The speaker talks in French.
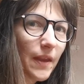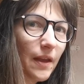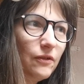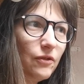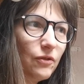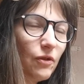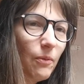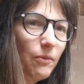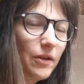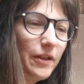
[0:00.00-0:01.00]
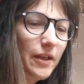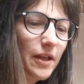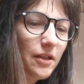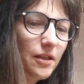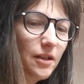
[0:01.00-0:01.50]
je sors pour les
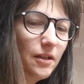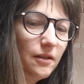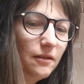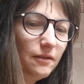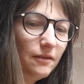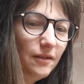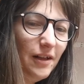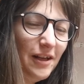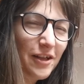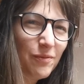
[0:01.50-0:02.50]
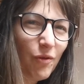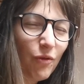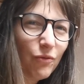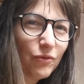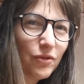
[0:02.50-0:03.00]
dégager et je me
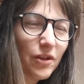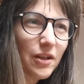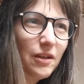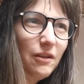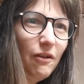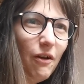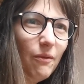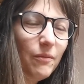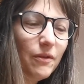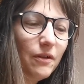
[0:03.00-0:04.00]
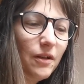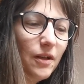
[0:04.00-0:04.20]
rends compte qu'il y en a qui dorment